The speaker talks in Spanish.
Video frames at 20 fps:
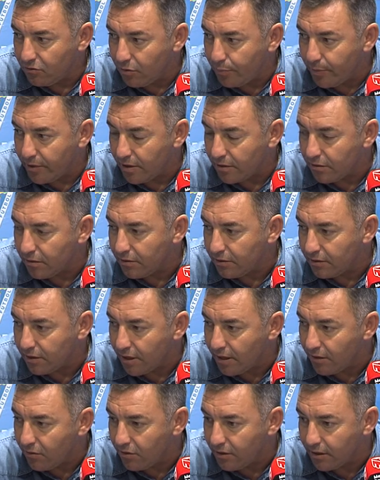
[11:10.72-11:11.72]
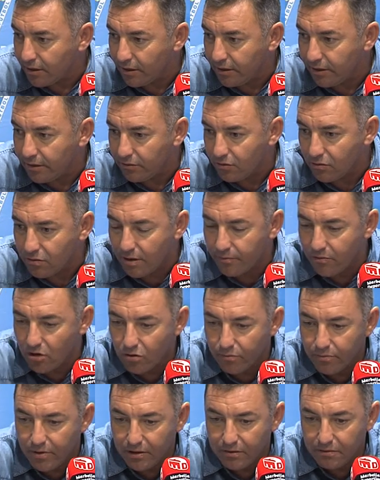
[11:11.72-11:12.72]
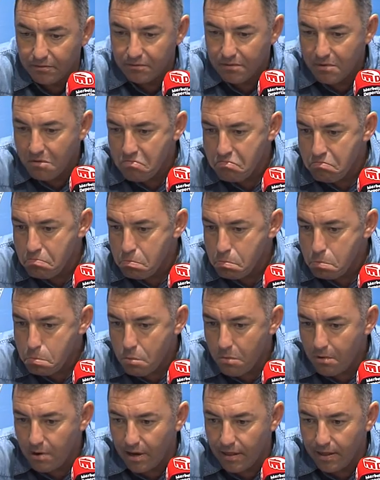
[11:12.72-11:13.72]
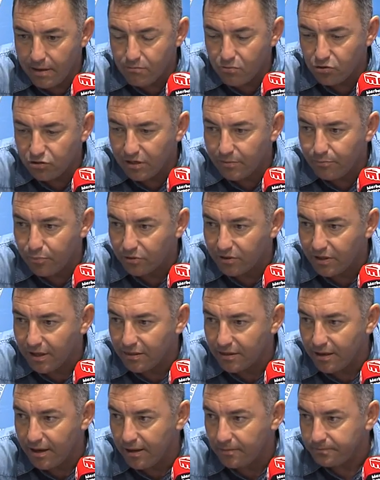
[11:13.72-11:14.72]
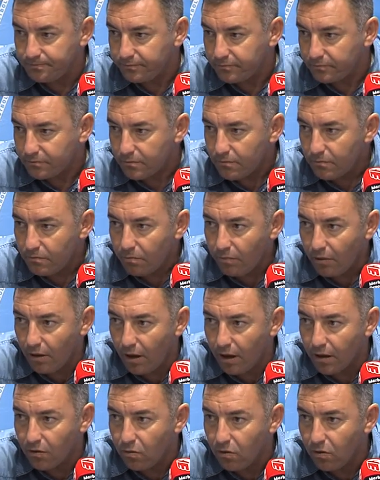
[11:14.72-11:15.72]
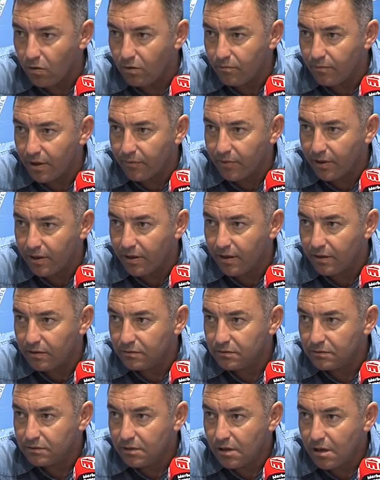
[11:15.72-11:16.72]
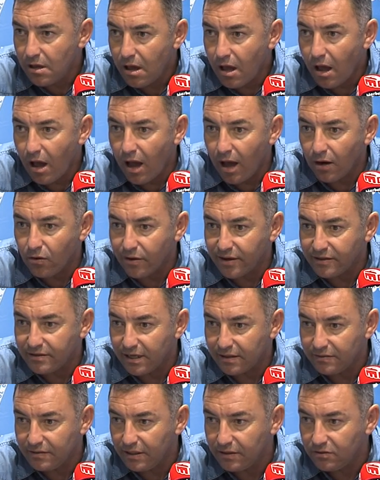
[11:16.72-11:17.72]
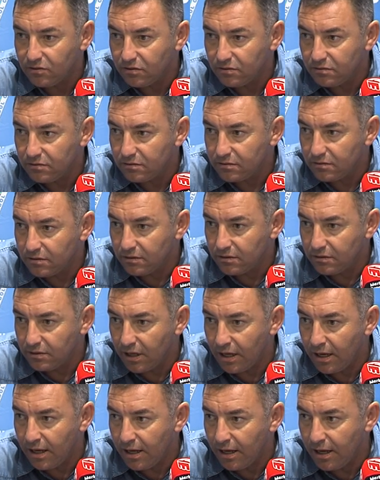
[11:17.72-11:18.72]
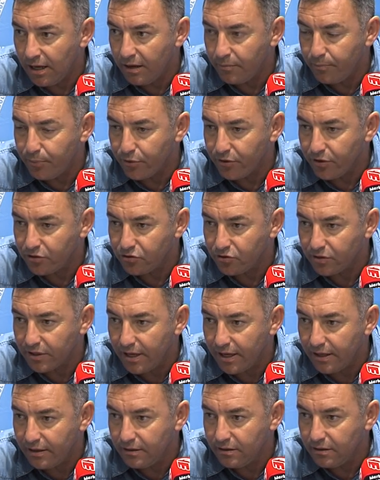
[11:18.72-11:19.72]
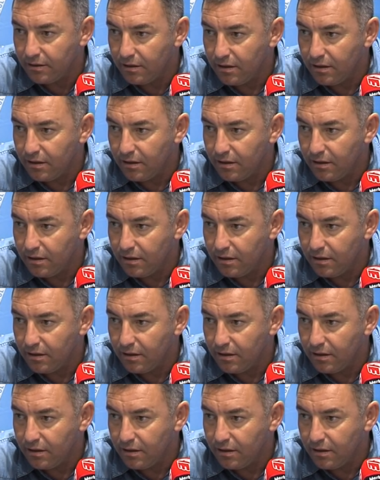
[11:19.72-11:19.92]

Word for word: dos pedazos de entrenadores que son amigos míos. Le dan mucha importancia al juego del Marbella, a lo que está haciendo, al proyecto que hay,